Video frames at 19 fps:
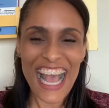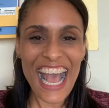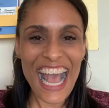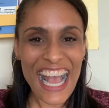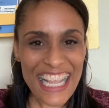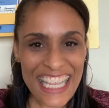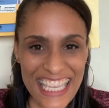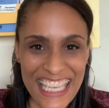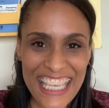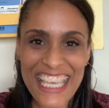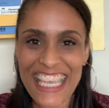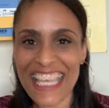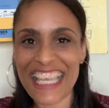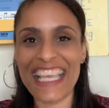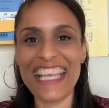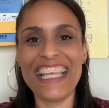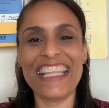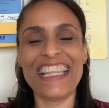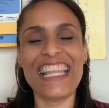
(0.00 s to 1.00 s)

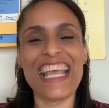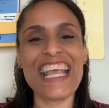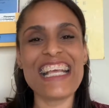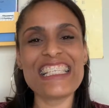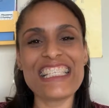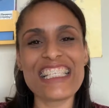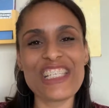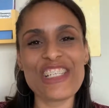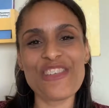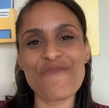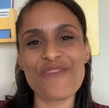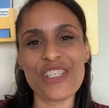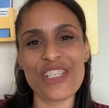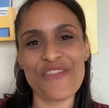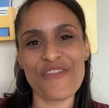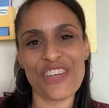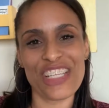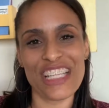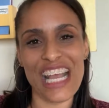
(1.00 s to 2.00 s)
Aqui, nesse tipo
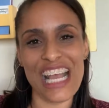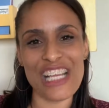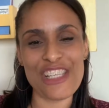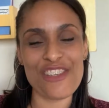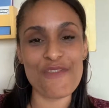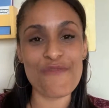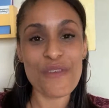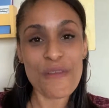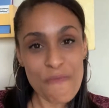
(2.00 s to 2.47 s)
de abordagem,